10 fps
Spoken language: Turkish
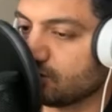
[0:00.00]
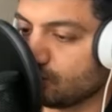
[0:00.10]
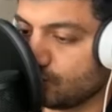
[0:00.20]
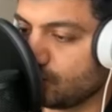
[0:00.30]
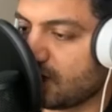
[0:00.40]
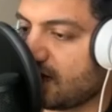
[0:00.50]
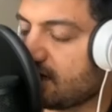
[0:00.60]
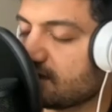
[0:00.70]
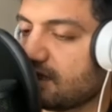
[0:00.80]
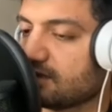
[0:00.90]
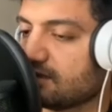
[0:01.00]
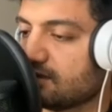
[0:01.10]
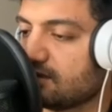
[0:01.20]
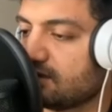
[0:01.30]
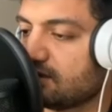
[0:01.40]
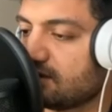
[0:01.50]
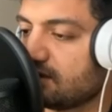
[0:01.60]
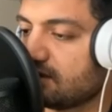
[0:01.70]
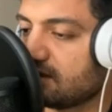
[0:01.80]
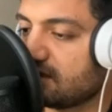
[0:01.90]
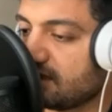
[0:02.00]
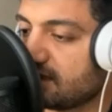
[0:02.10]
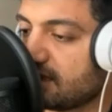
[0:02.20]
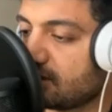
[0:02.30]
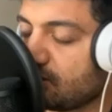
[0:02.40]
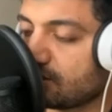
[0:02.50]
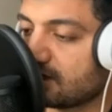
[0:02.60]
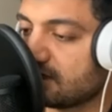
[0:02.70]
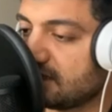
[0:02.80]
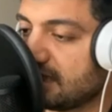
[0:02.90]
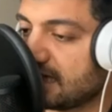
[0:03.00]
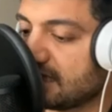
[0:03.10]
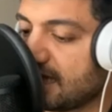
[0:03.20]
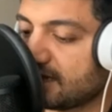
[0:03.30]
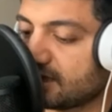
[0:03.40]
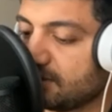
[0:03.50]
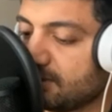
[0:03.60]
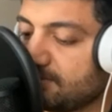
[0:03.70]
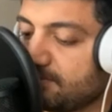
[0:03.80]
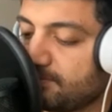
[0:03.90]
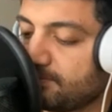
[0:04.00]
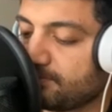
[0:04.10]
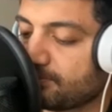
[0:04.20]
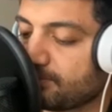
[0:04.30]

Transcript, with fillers: attın, dünyaya daldın tezeye konan sinekler gibi.